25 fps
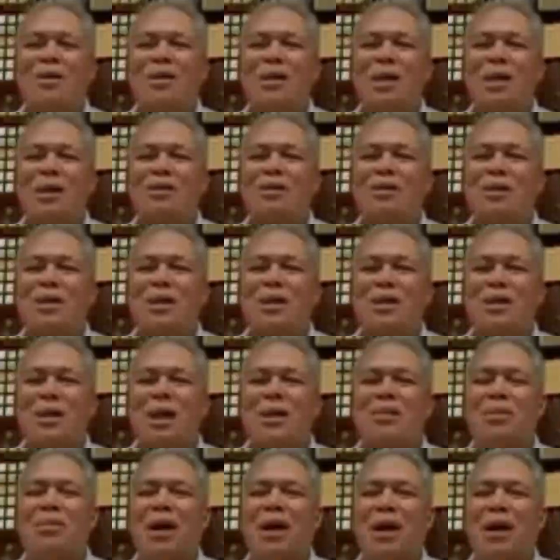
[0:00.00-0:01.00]
na yung
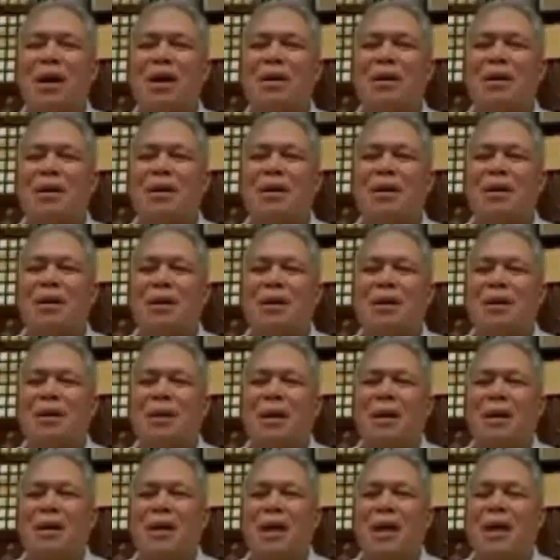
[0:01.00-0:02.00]
sistema,
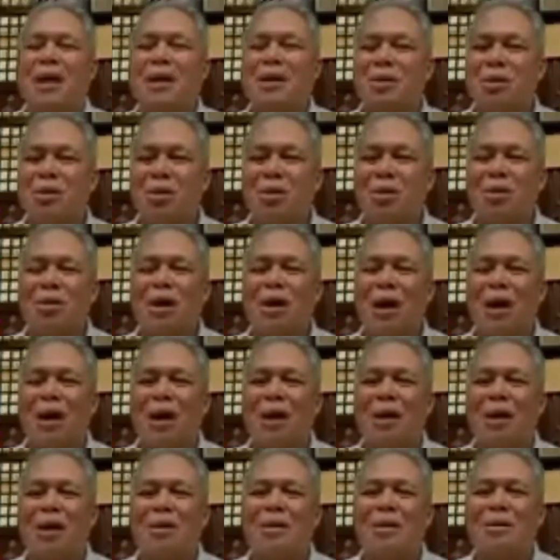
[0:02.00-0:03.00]
uh, nahinto ko
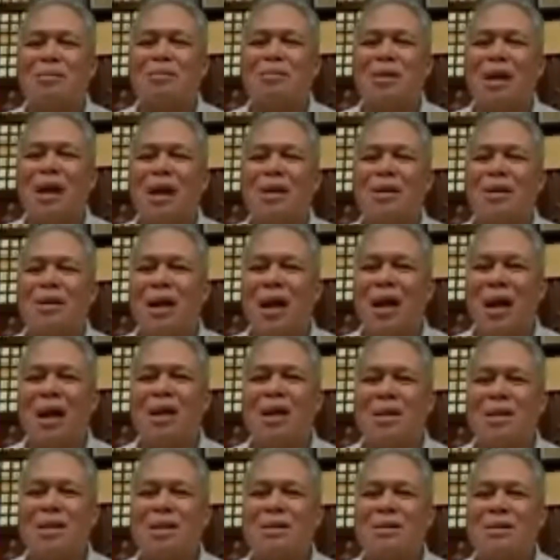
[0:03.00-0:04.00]
ng mga
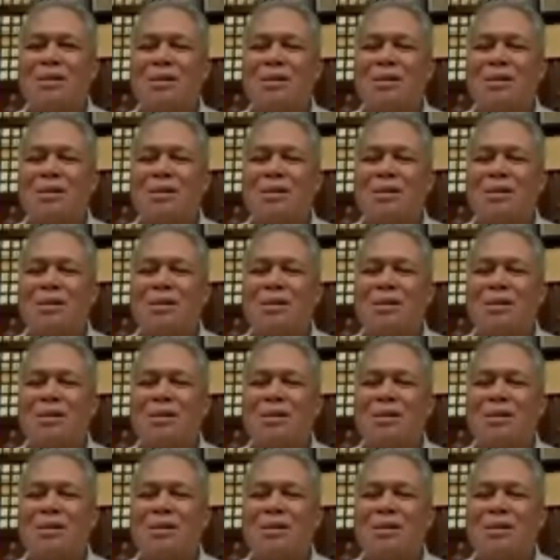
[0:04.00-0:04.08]
drugs.